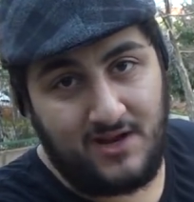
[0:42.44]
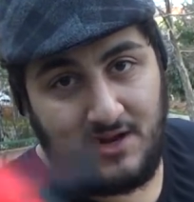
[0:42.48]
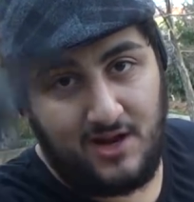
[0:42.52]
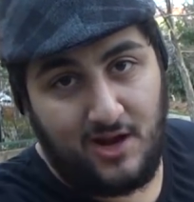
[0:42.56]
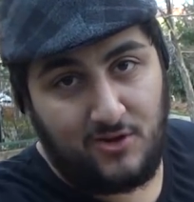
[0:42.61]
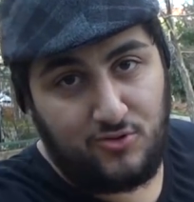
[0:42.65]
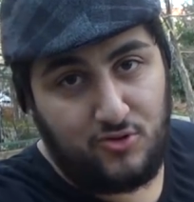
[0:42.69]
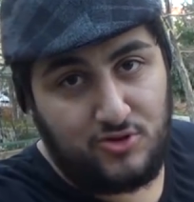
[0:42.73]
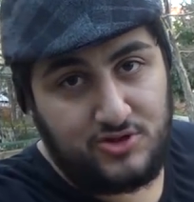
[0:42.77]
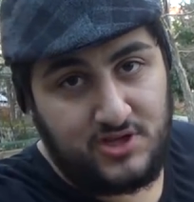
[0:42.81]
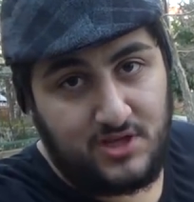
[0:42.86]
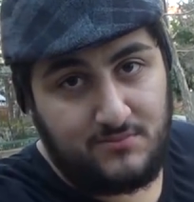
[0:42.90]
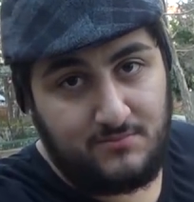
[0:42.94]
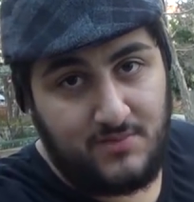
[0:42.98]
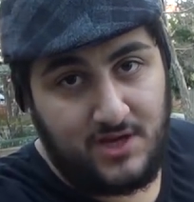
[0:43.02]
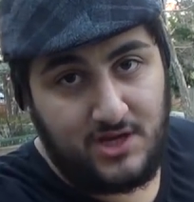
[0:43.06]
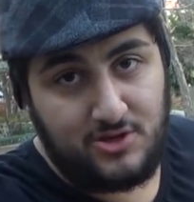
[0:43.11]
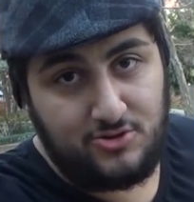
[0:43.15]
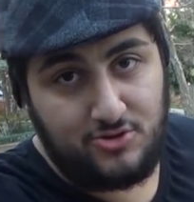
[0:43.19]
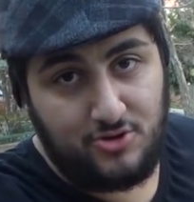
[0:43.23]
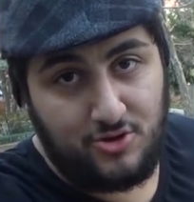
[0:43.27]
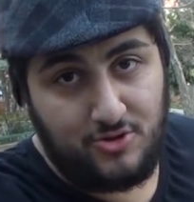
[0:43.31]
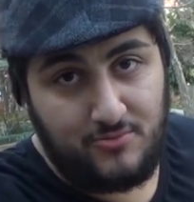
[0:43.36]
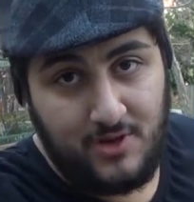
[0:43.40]
Ben kartol satmaya
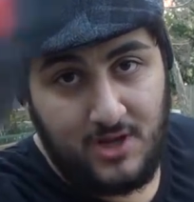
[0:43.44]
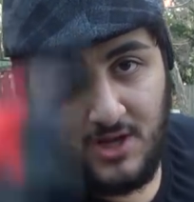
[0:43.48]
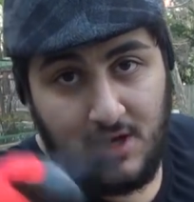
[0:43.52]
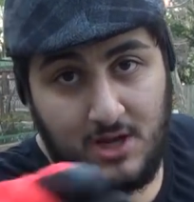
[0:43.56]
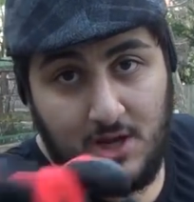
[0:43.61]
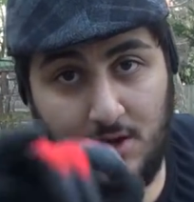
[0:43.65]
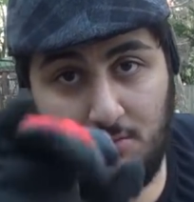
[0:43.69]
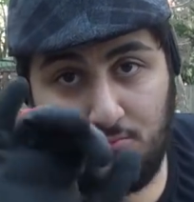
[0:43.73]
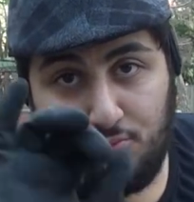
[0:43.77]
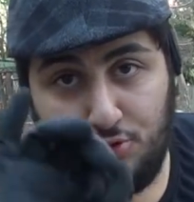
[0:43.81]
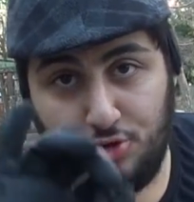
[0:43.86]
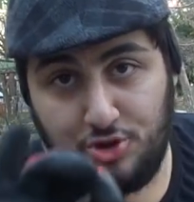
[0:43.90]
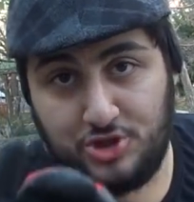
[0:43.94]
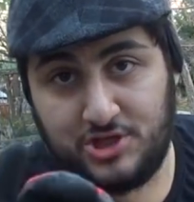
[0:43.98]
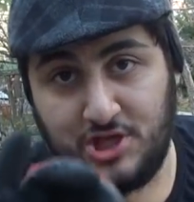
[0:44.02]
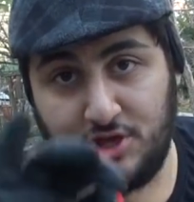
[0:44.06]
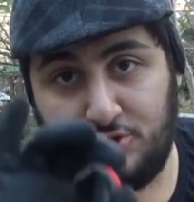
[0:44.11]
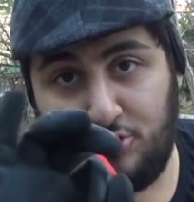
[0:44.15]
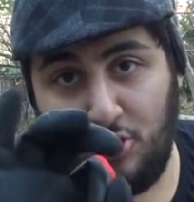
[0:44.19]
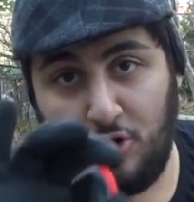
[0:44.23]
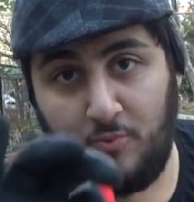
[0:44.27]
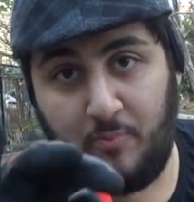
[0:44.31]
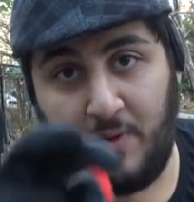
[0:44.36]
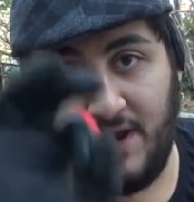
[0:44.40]
gidiyorum. Bu işte
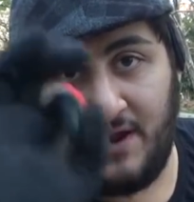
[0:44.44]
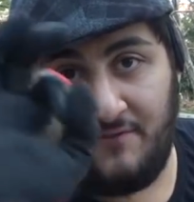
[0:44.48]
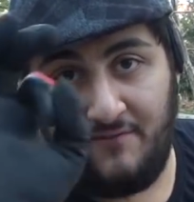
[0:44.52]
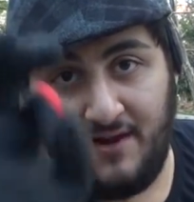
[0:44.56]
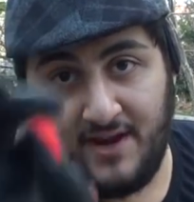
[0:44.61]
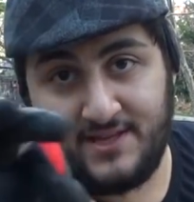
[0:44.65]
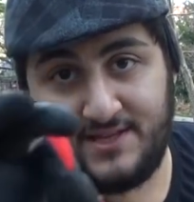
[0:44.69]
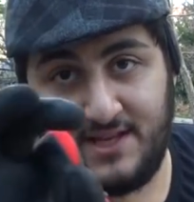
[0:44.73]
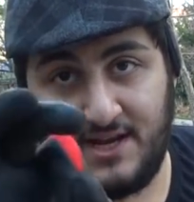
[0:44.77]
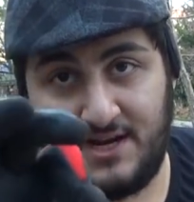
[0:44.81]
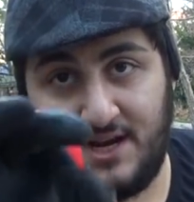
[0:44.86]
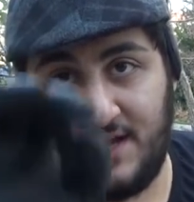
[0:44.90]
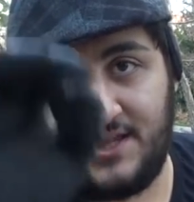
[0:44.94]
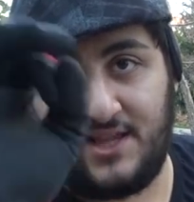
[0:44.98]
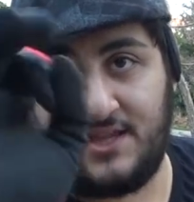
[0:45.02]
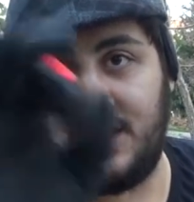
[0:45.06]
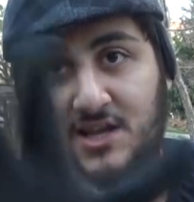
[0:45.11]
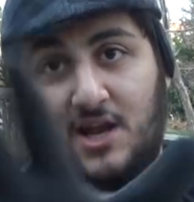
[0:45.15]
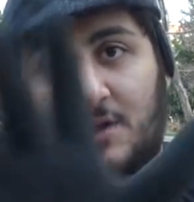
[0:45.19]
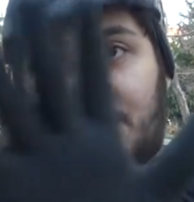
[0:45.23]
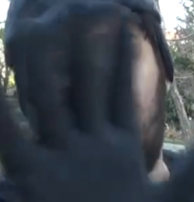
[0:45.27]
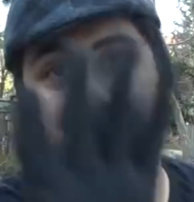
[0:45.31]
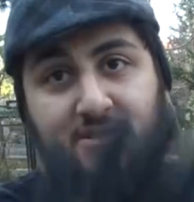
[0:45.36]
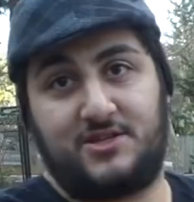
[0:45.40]
çok para varsa kanalı
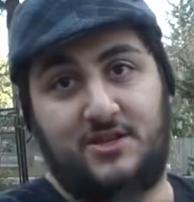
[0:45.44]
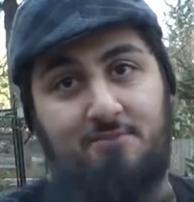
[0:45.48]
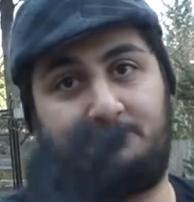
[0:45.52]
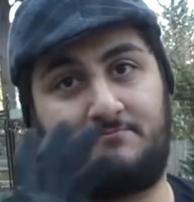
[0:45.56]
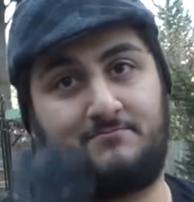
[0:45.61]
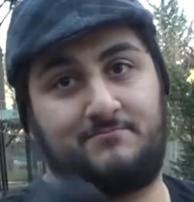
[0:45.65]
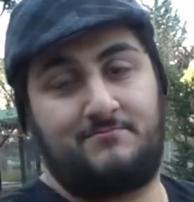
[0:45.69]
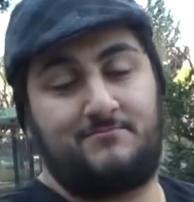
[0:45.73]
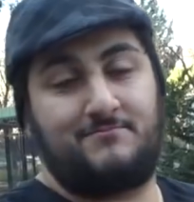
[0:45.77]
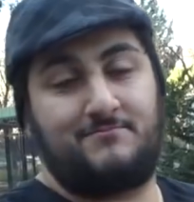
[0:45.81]
kapatacağım.